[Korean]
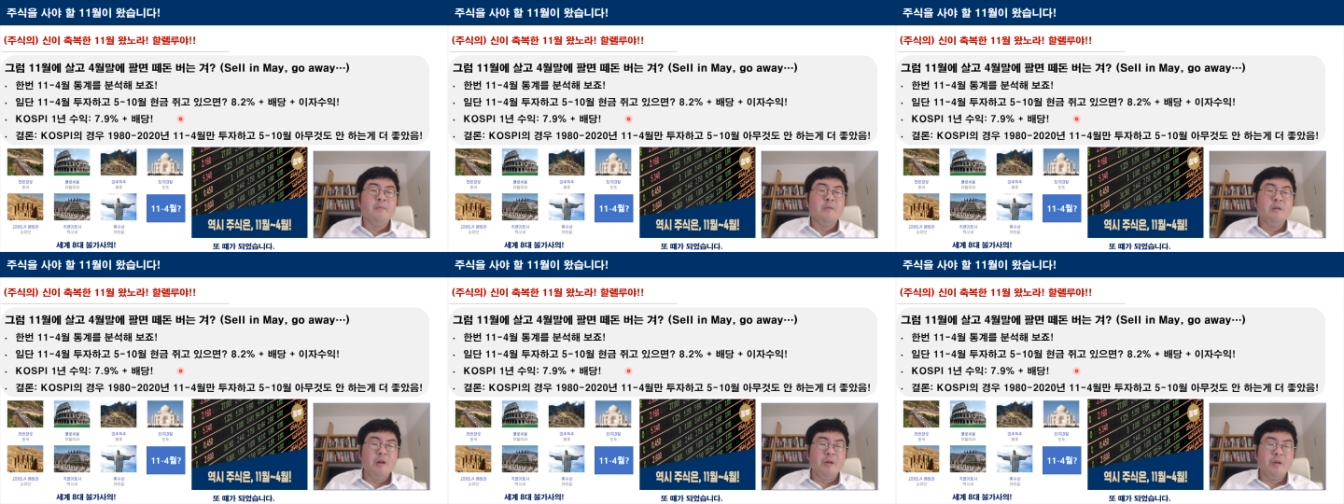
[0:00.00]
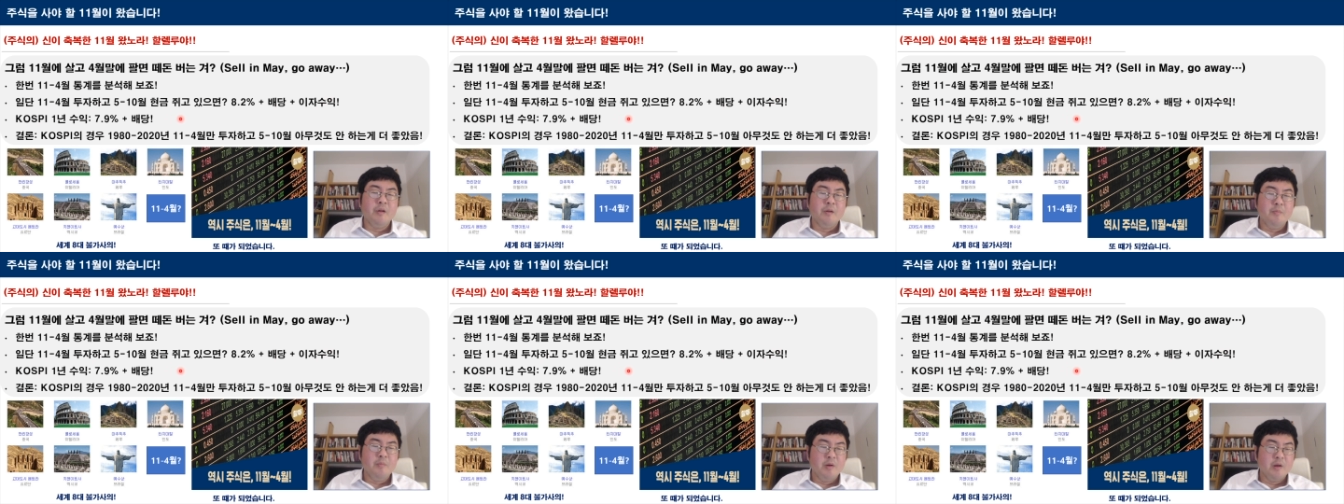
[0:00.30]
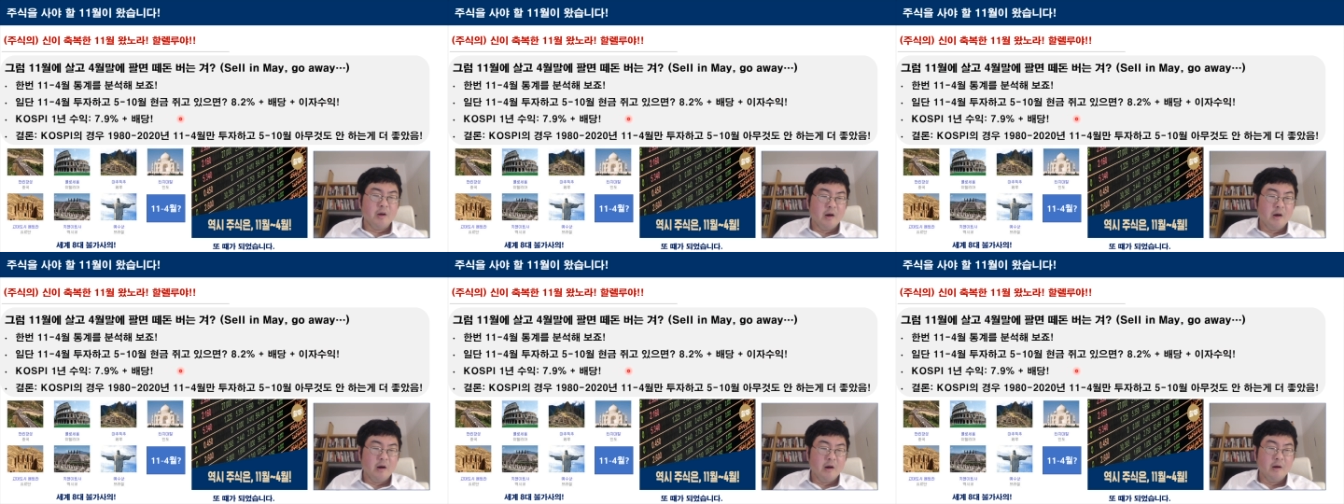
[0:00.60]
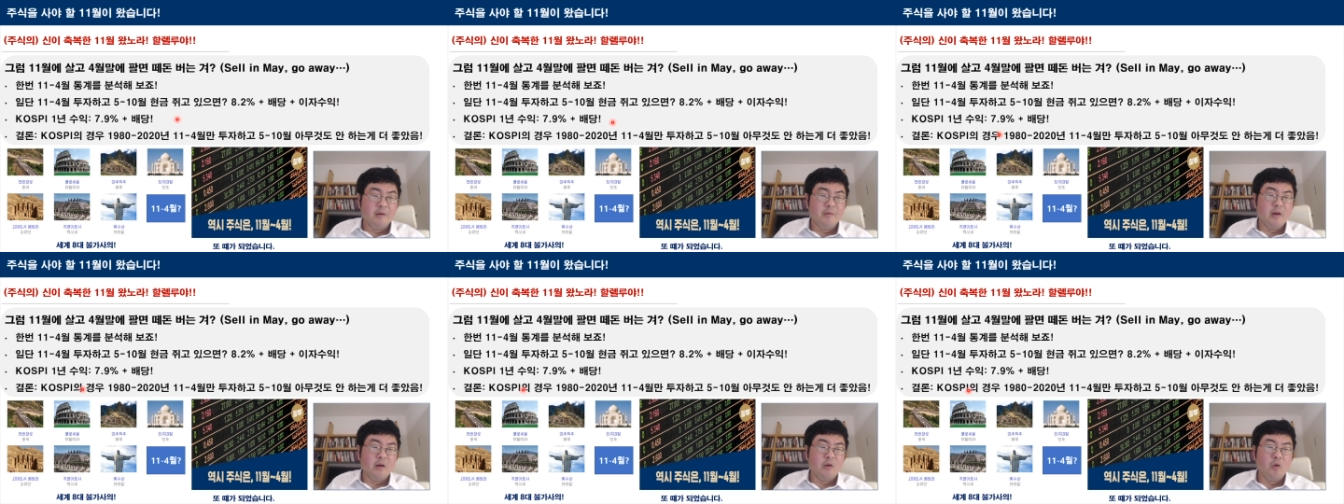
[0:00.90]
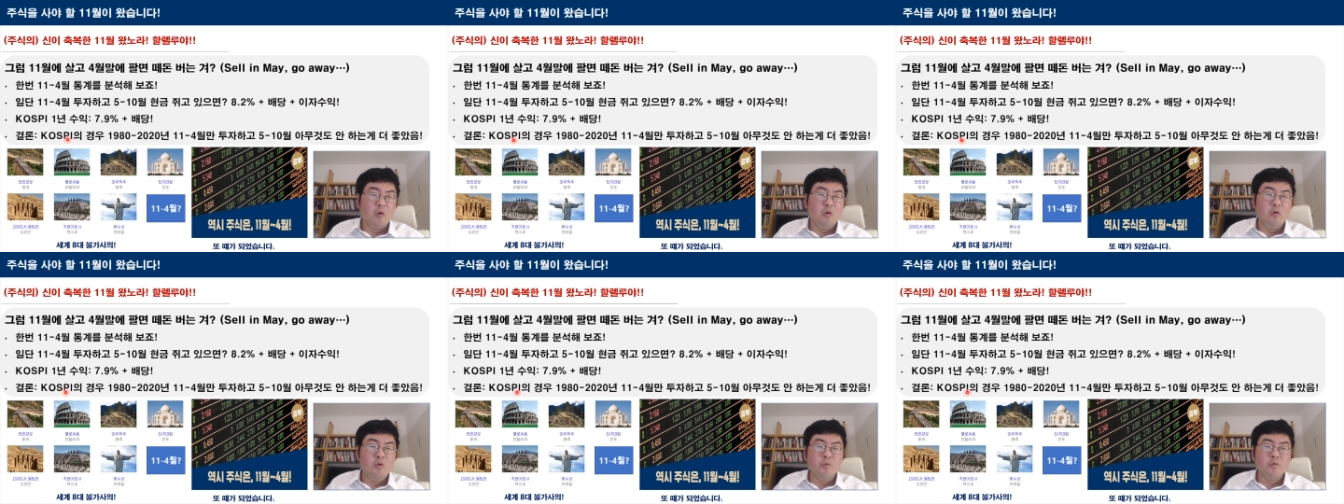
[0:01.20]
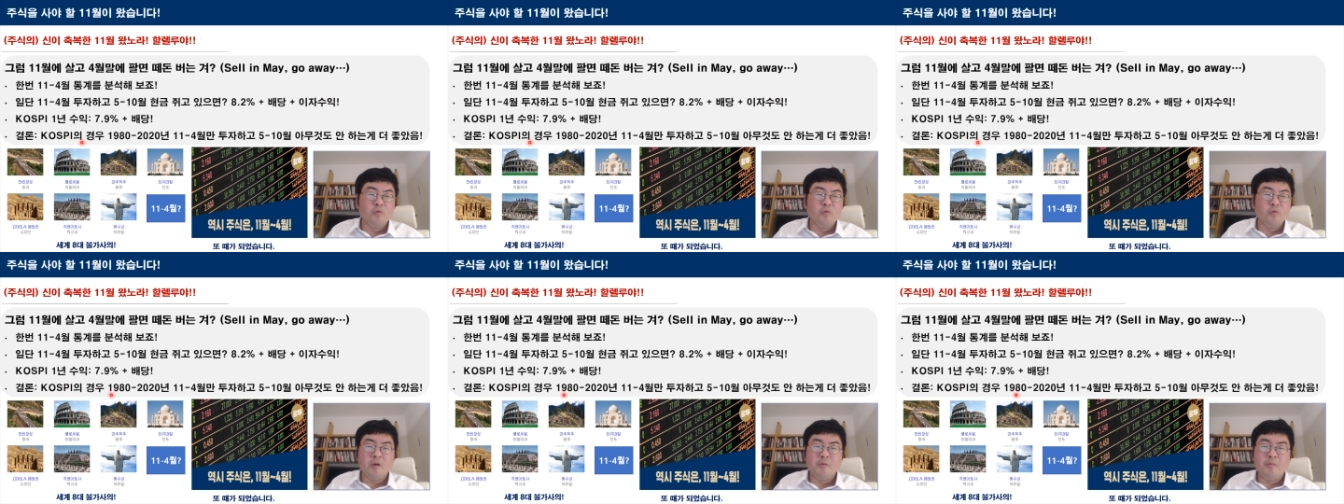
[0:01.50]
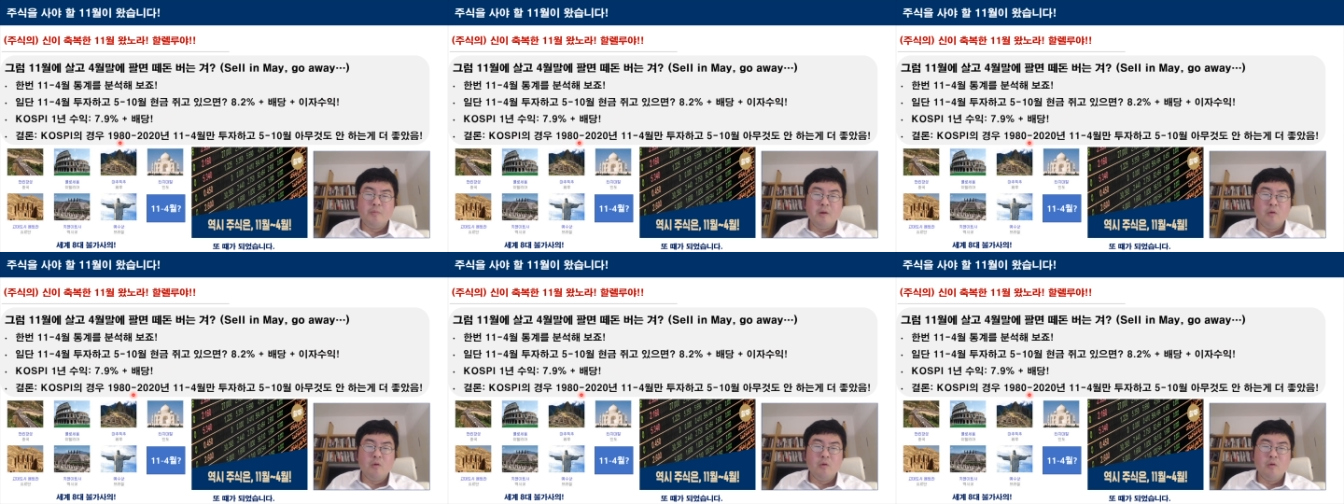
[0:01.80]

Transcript: 있습니다. 네, 결론 코스피